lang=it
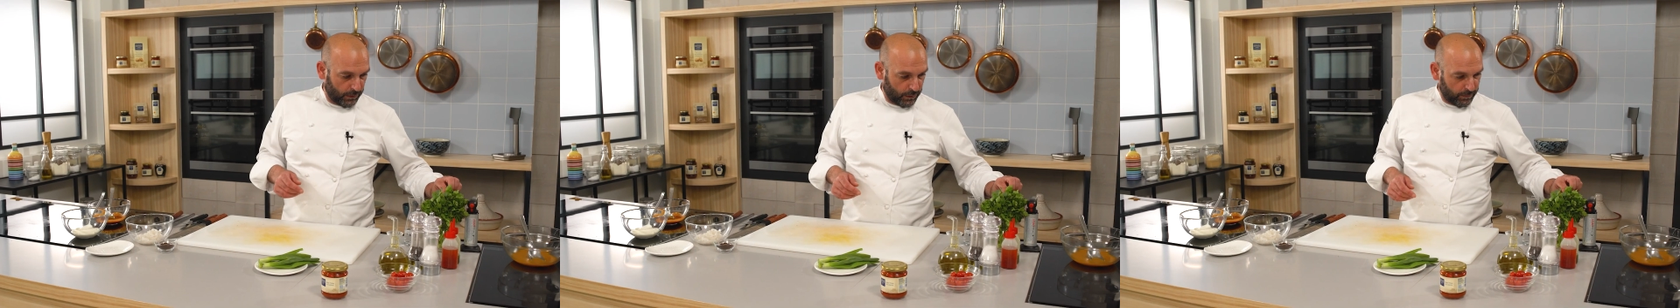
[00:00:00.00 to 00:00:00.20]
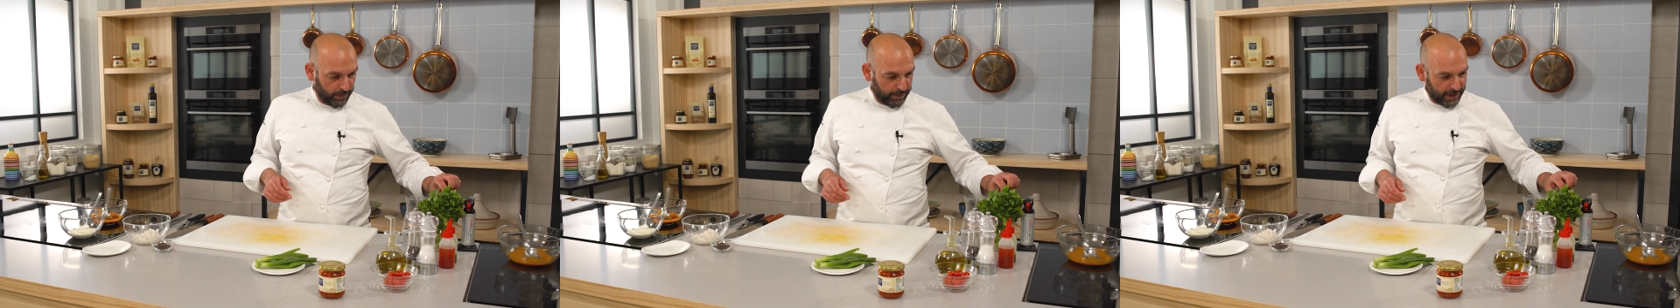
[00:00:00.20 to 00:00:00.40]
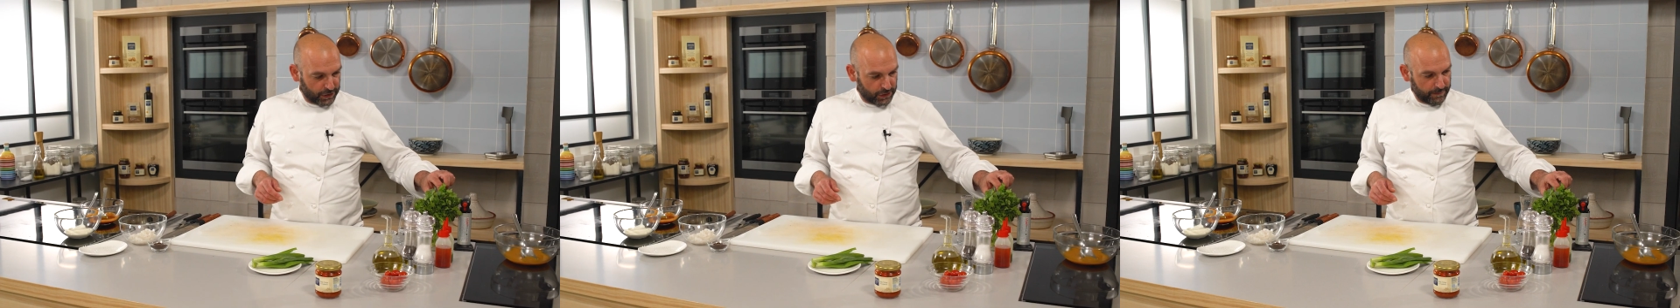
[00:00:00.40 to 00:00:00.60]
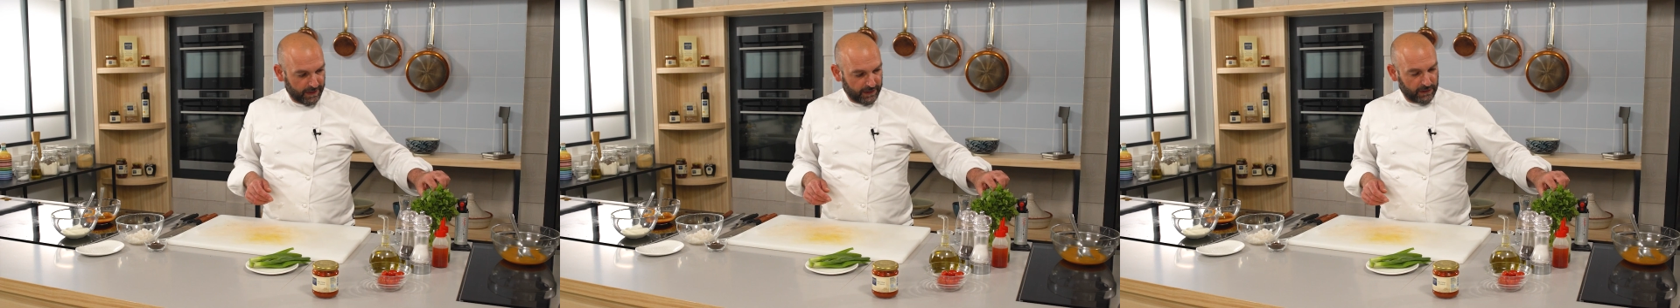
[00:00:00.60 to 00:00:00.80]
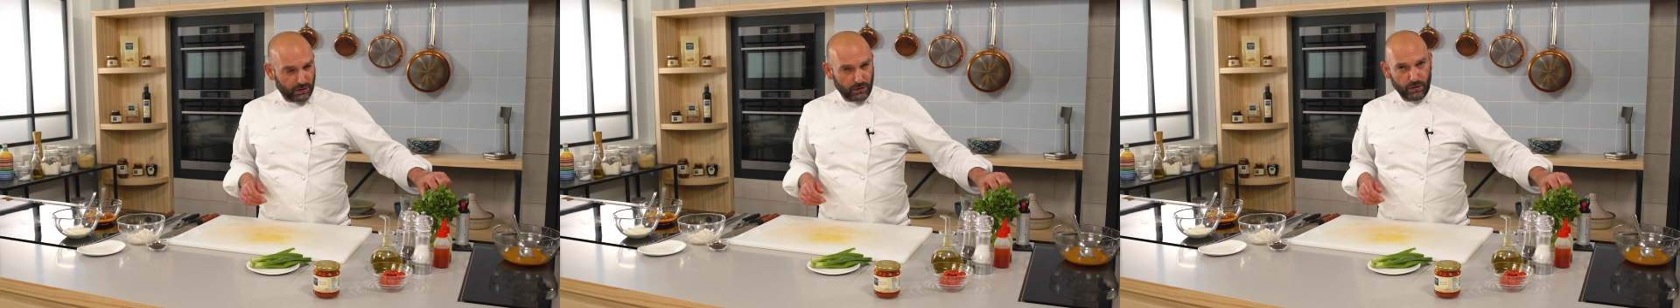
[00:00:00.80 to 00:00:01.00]
non mi piace
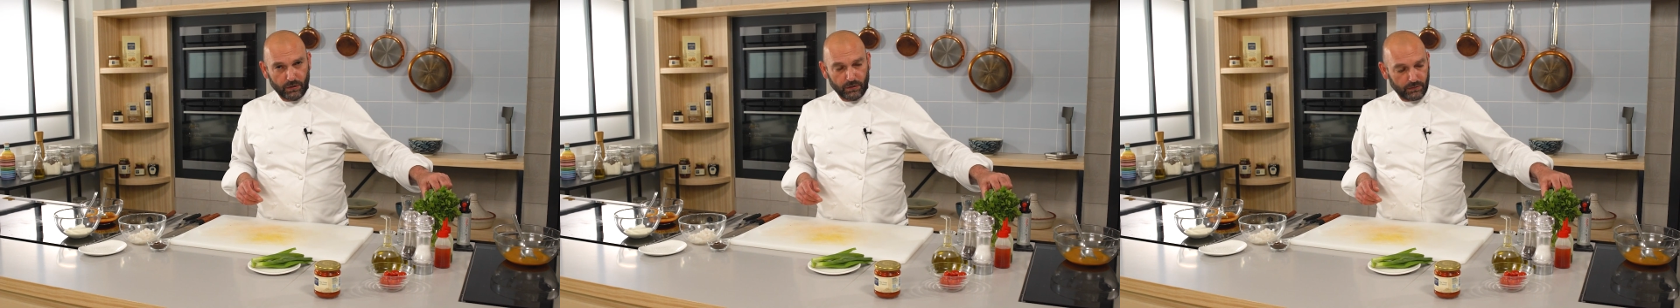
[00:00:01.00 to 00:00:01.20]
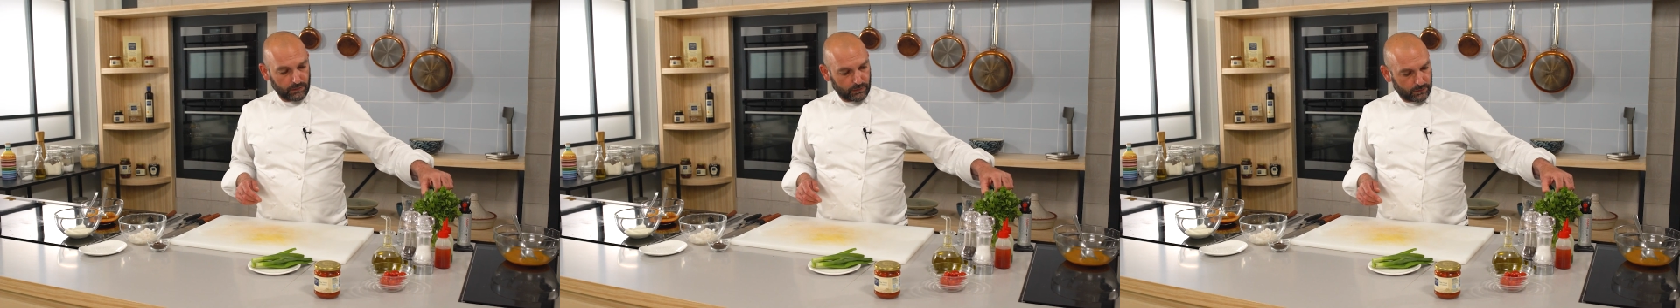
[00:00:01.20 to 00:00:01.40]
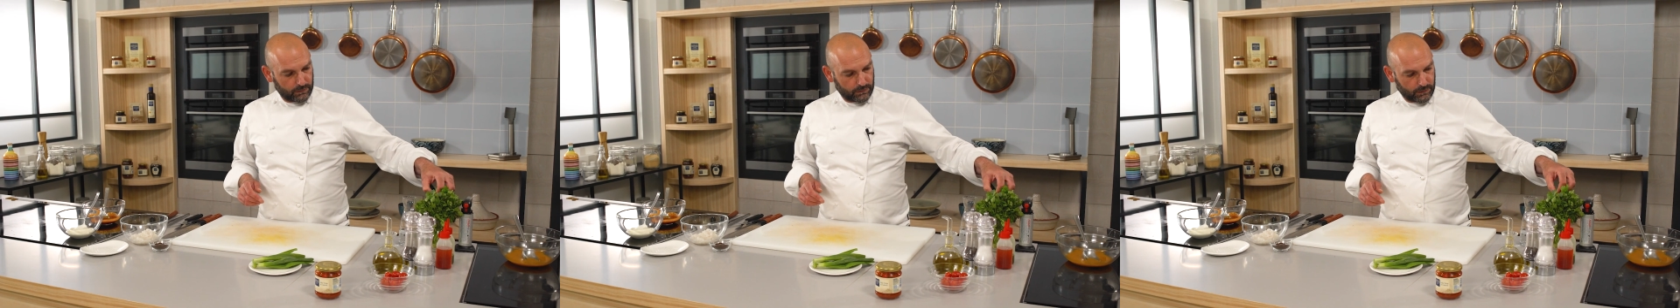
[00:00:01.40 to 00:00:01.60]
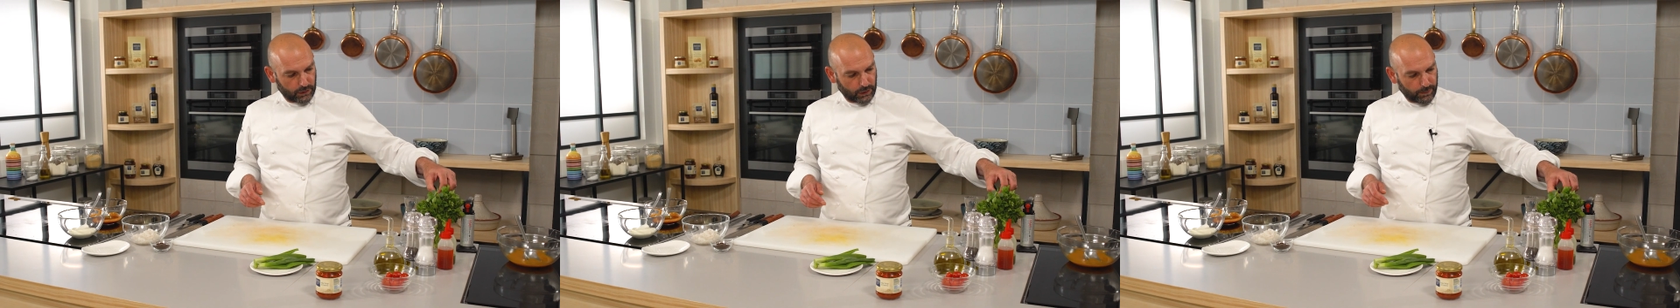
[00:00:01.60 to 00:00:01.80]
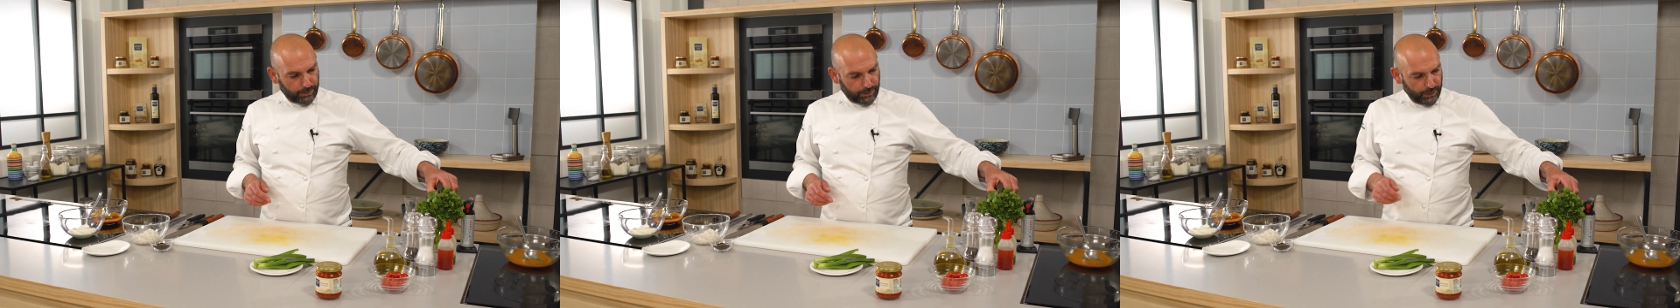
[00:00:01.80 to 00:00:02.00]
metterlo
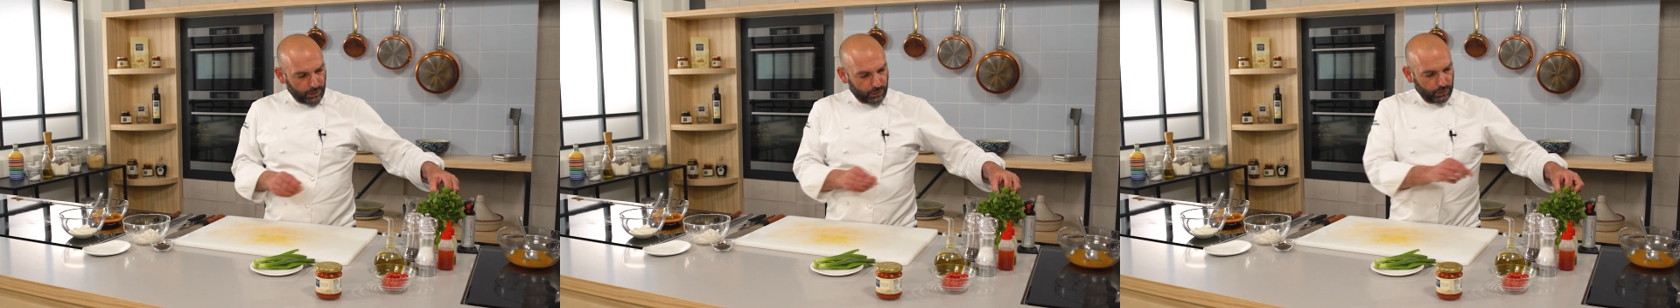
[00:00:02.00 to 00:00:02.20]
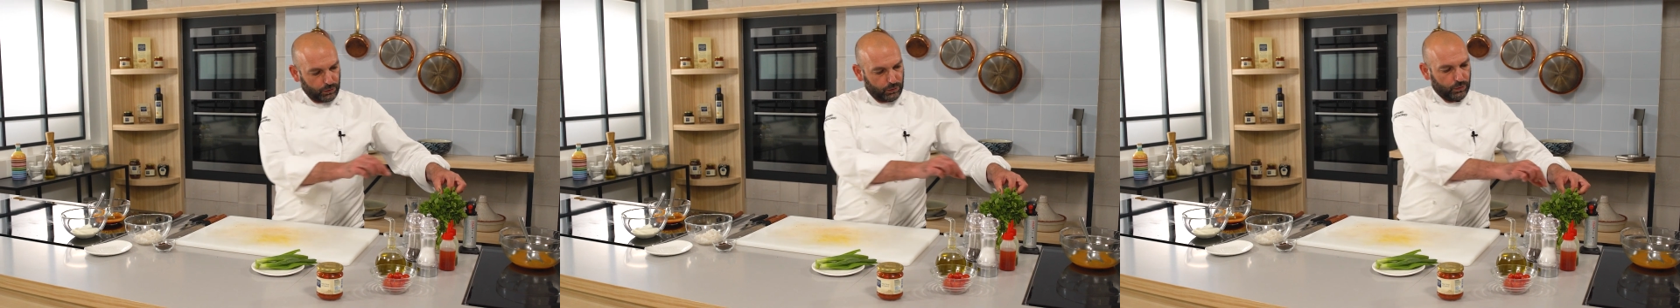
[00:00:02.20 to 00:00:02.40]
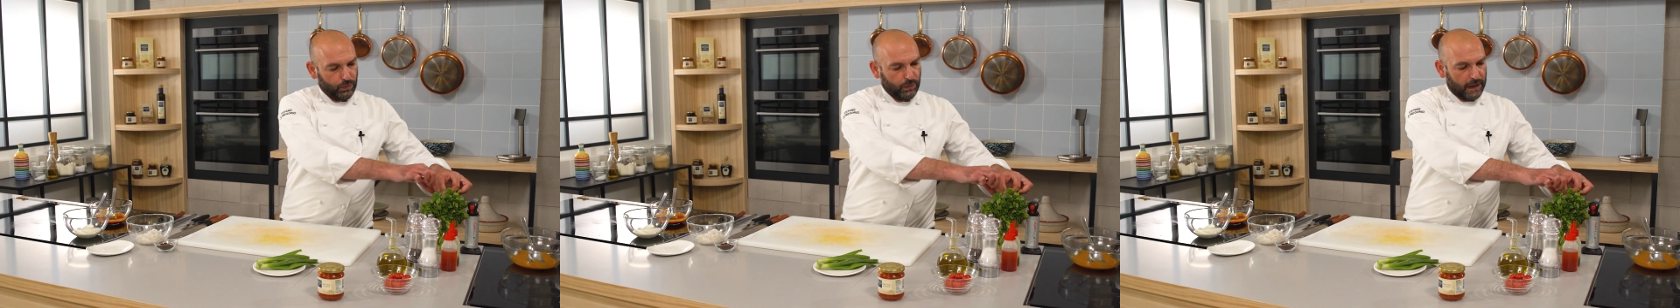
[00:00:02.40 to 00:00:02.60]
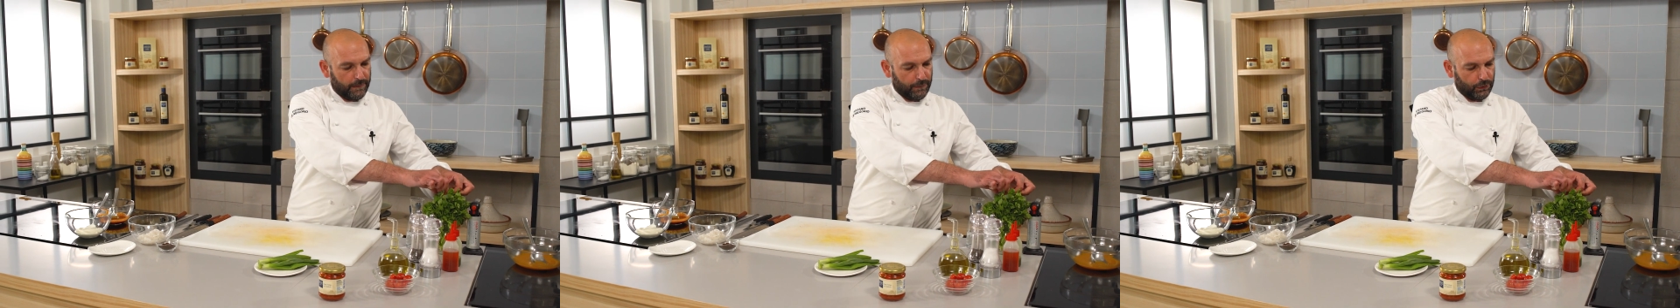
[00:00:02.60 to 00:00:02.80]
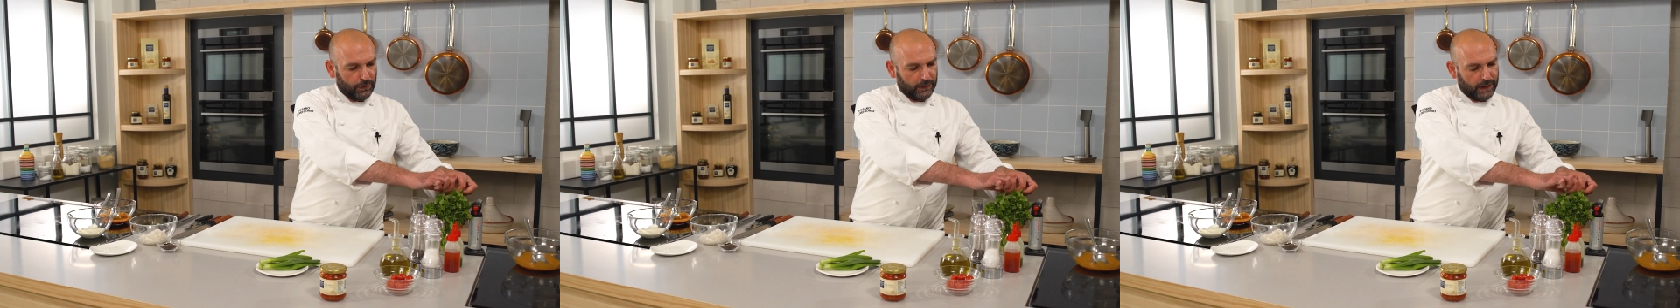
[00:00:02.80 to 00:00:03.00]
troppo in
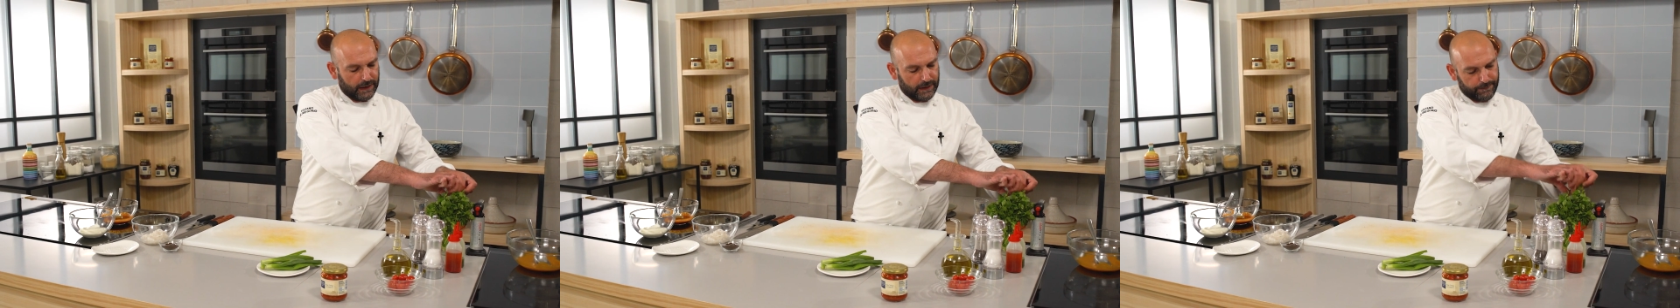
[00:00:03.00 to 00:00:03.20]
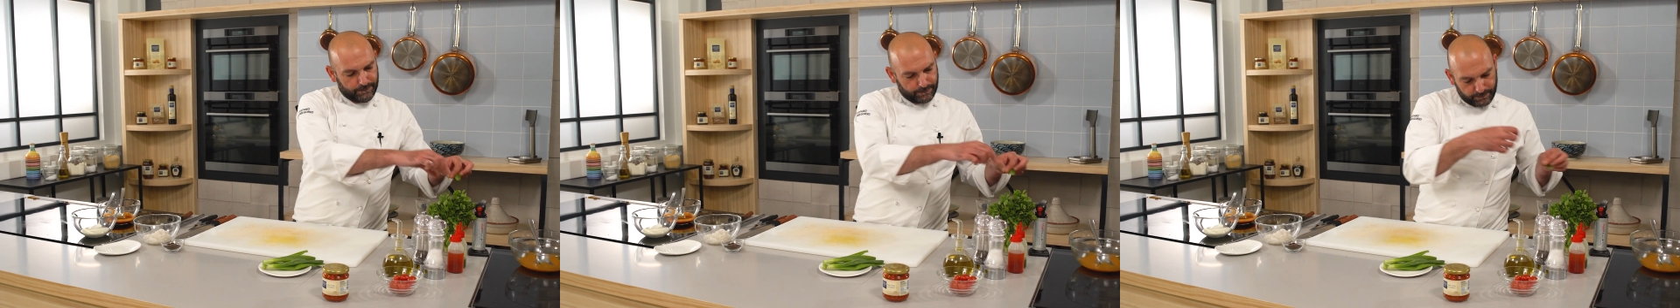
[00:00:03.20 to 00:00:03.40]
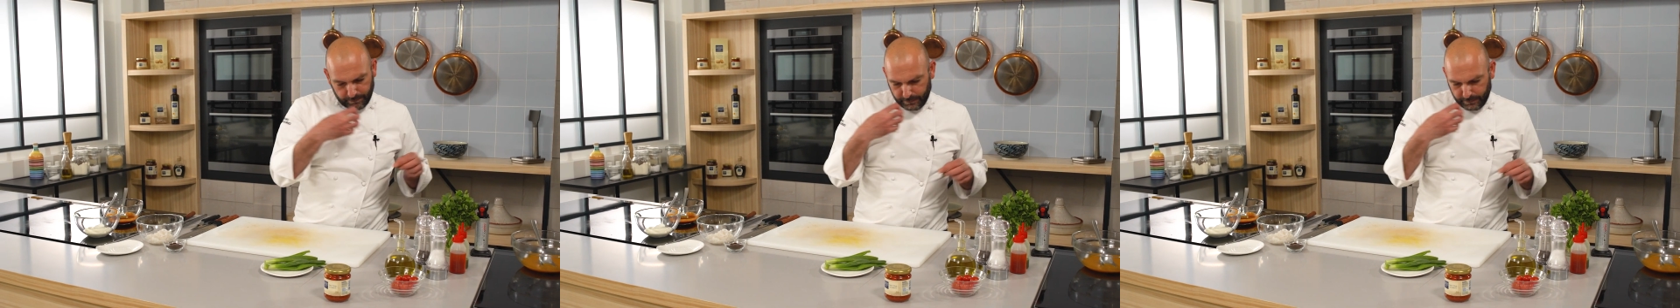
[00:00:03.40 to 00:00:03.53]
cottura, in modo da